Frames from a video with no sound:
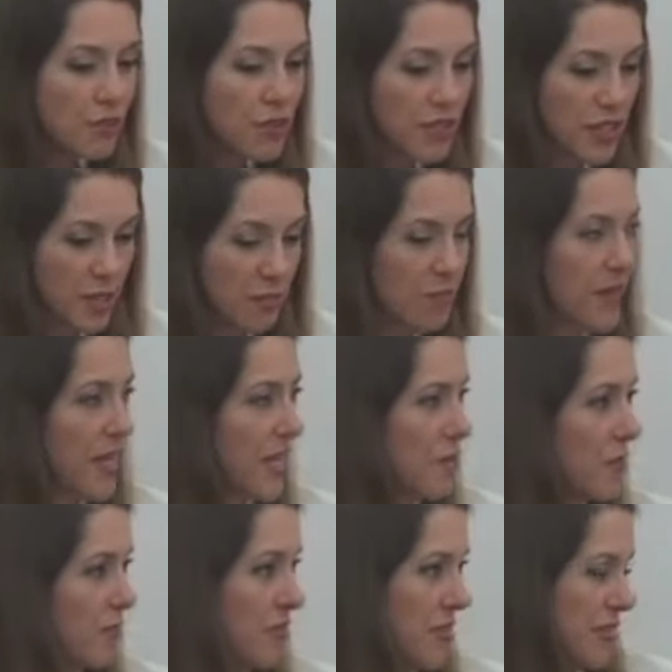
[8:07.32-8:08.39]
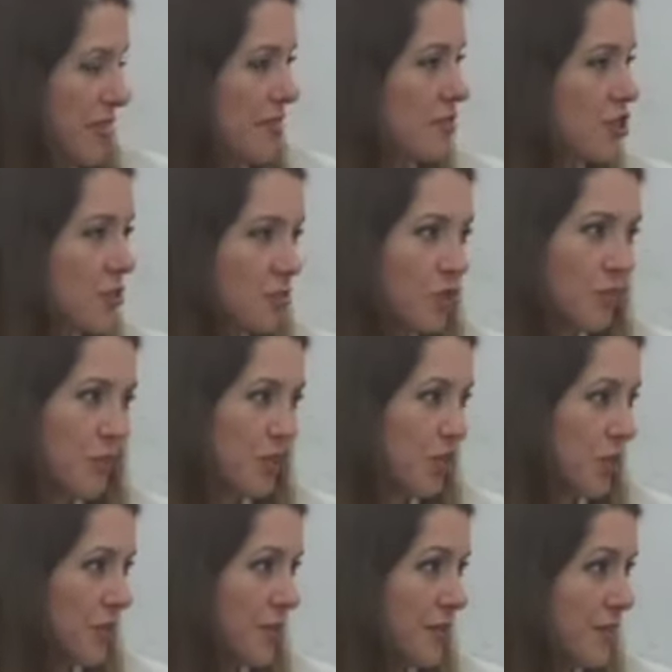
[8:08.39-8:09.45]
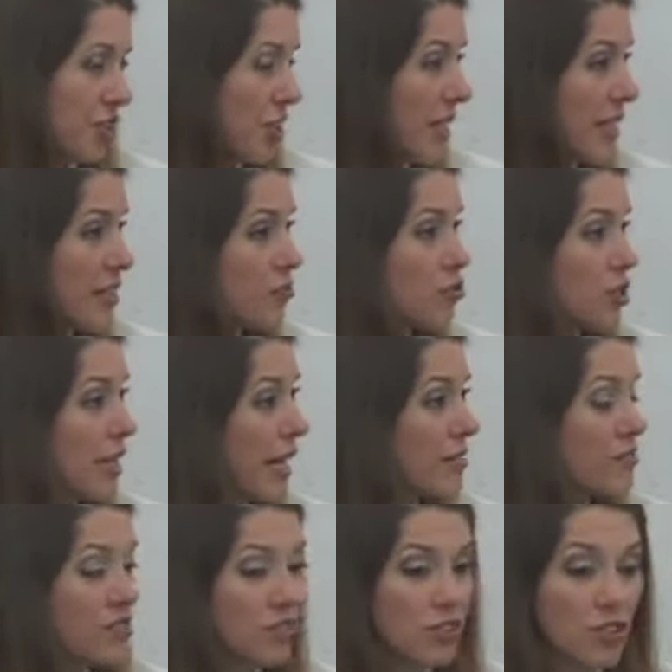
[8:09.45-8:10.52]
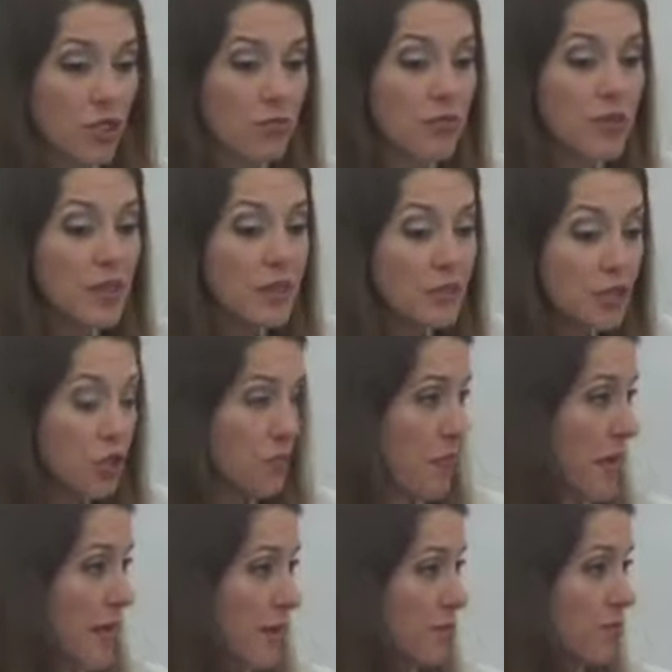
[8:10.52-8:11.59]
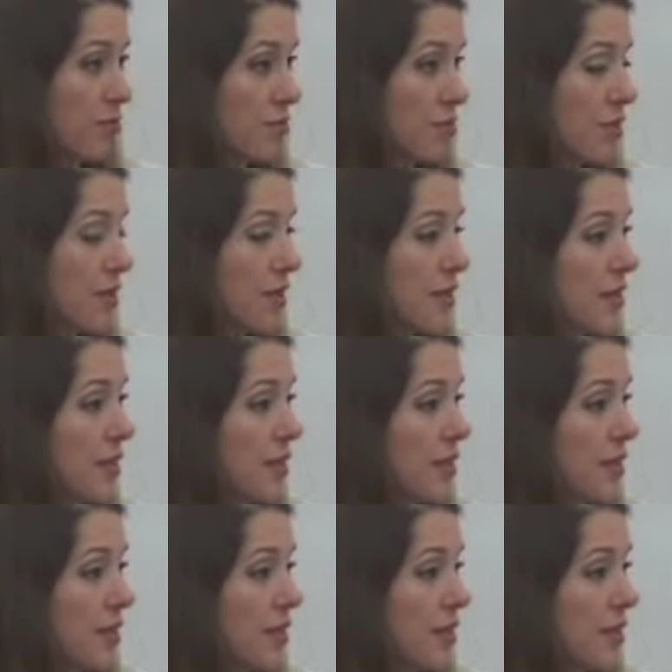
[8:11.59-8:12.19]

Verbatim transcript: que você emprega para fazer esse tipo de pesquisa, já que os dados estão tão esparsos?